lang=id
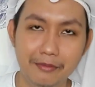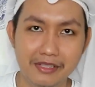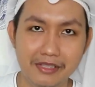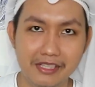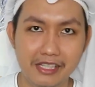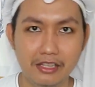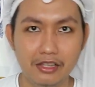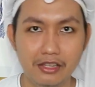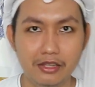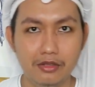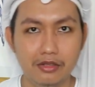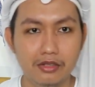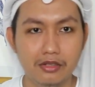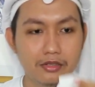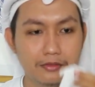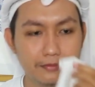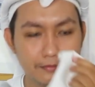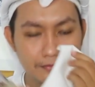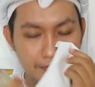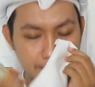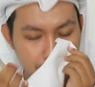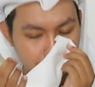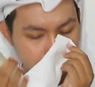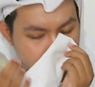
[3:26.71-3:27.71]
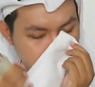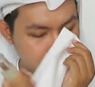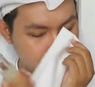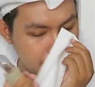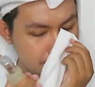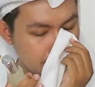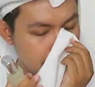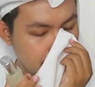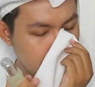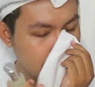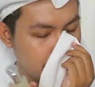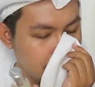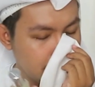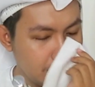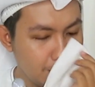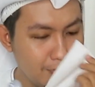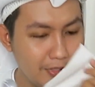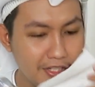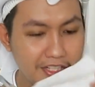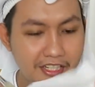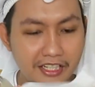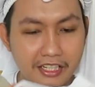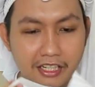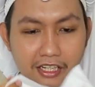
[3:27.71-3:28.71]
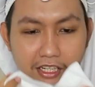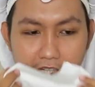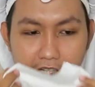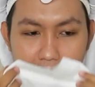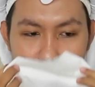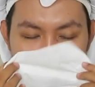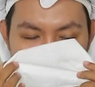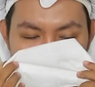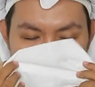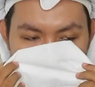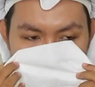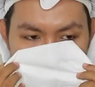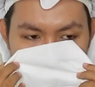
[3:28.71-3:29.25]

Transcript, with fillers: begitu wanginya kayak gitu